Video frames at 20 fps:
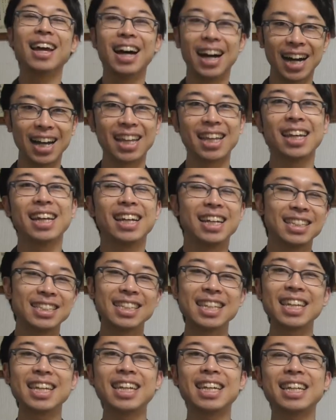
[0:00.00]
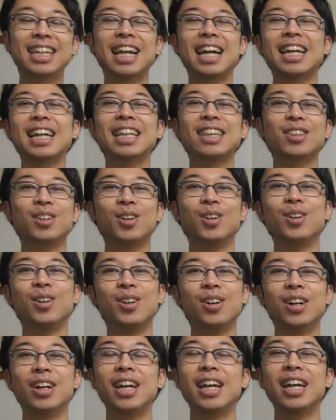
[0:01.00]
はい是非 LINE アット、
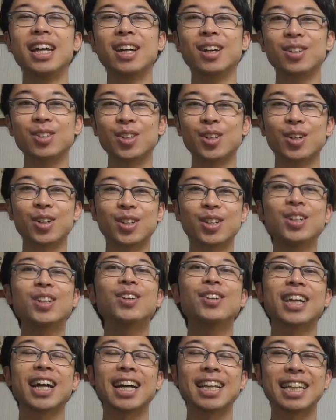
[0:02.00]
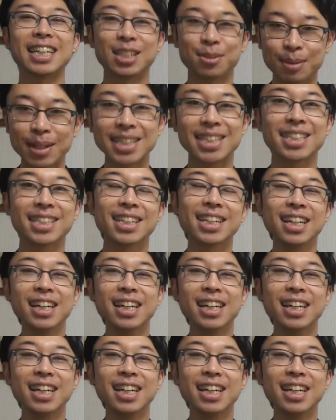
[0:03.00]
えー、ご登録お願いいたします